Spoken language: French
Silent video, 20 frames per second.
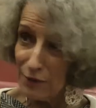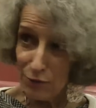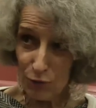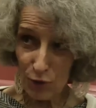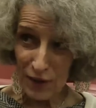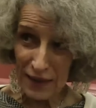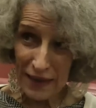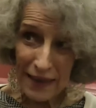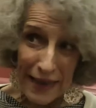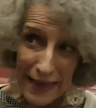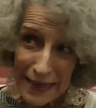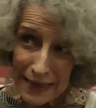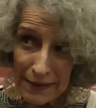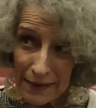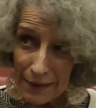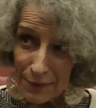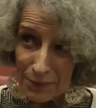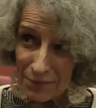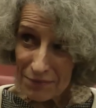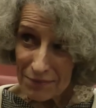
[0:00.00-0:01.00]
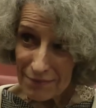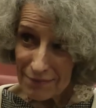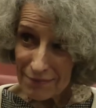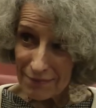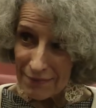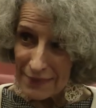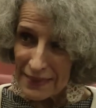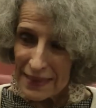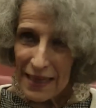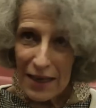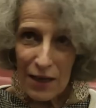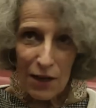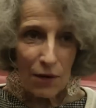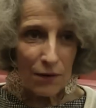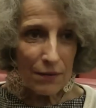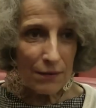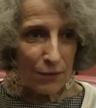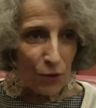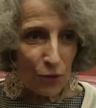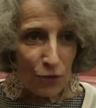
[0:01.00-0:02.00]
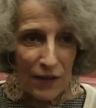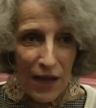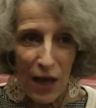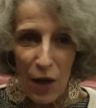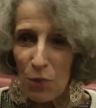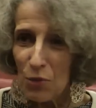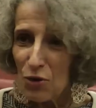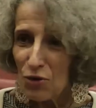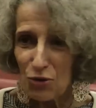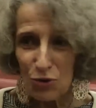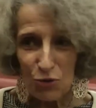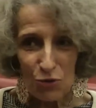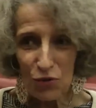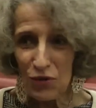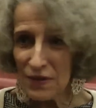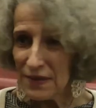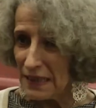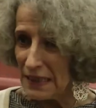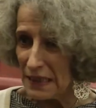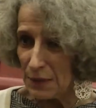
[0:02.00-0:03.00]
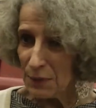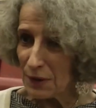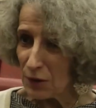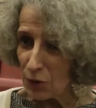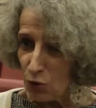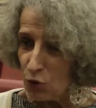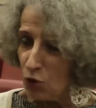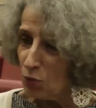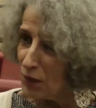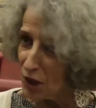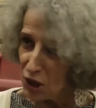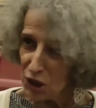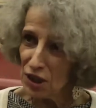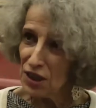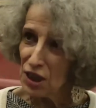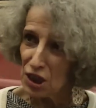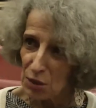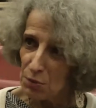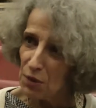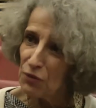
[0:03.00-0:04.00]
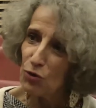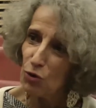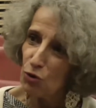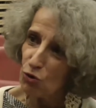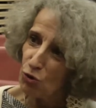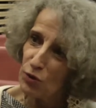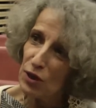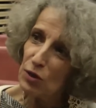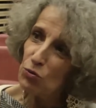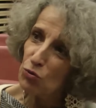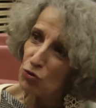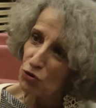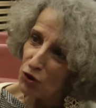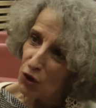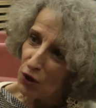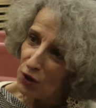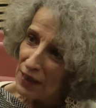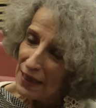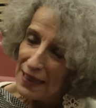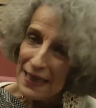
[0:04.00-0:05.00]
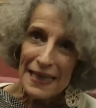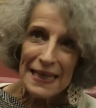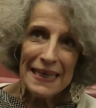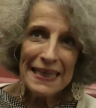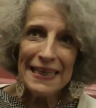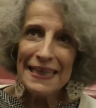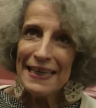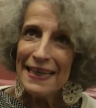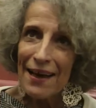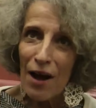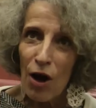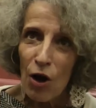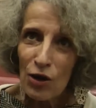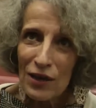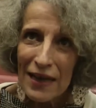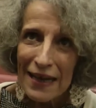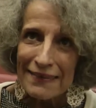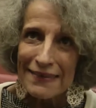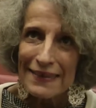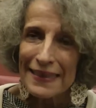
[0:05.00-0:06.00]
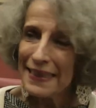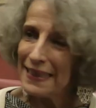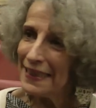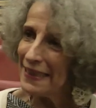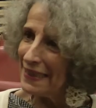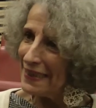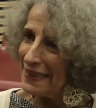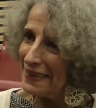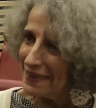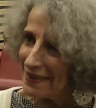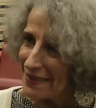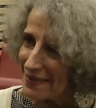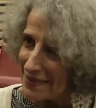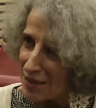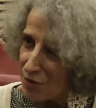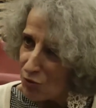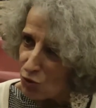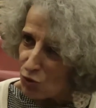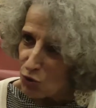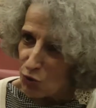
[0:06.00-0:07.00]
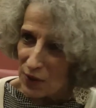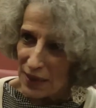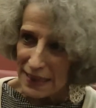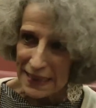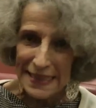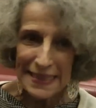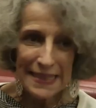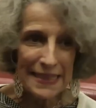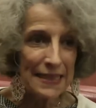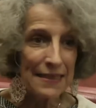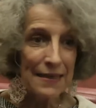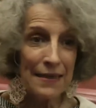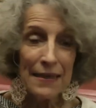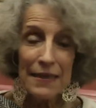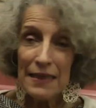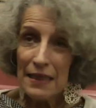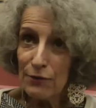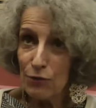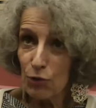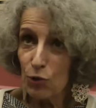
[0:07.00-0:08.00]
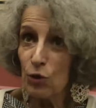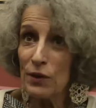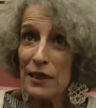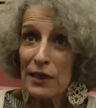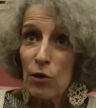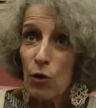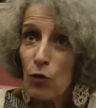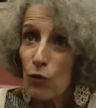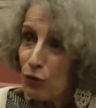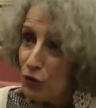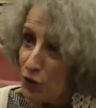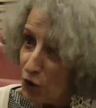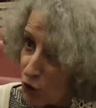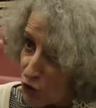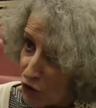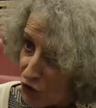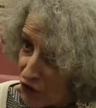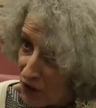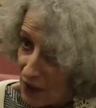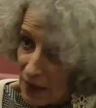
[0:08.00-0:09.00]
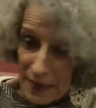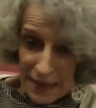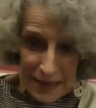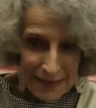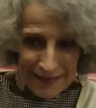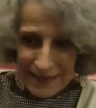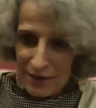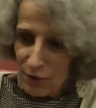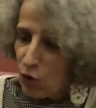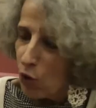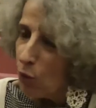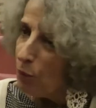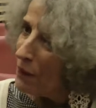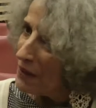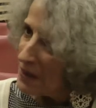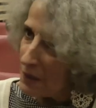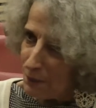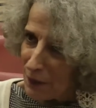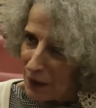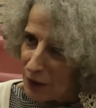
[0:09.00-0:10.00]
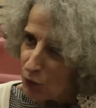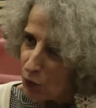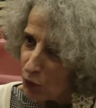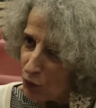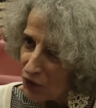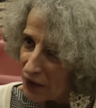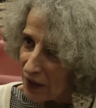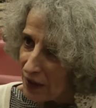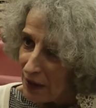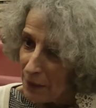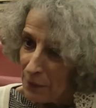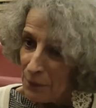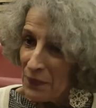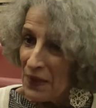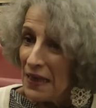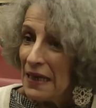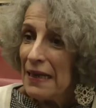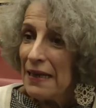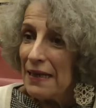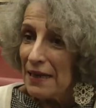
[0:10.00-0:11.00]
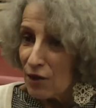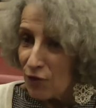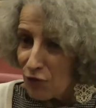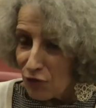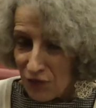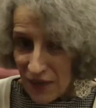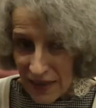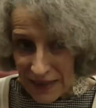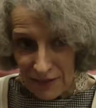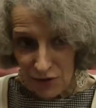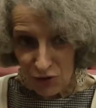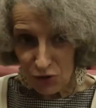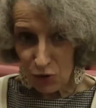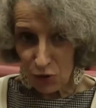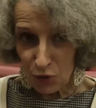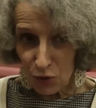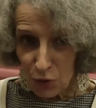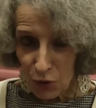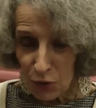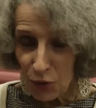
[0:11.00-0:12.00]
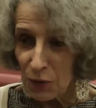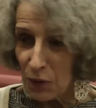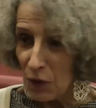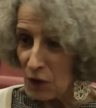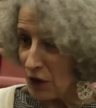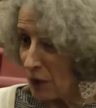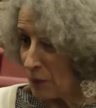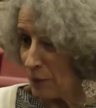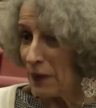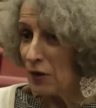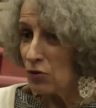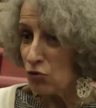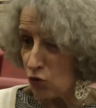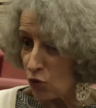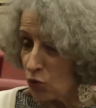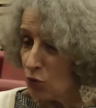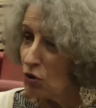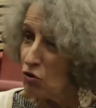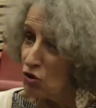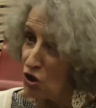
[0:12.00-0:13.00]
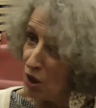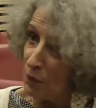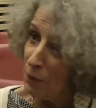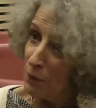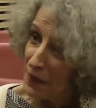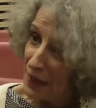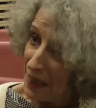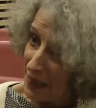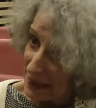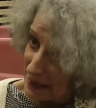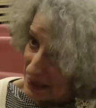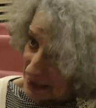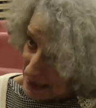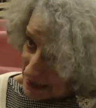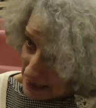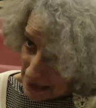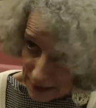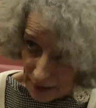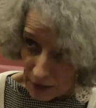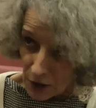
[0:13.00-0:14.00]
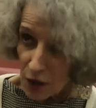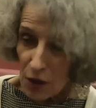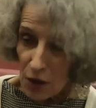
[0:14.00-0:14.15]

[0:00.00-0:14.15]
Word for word: il faut des règles. Euh, contrairement à ce que nous disent les libéraux, le marché n'a jamais fonctionné tout seul. Il est encadré, il est institutionnalisé. Il faut qu'on ait confiance, sinon on ne passe pas le contrat. Et en fait, ce qu'on appelle aujourd'hui une GPA éthique,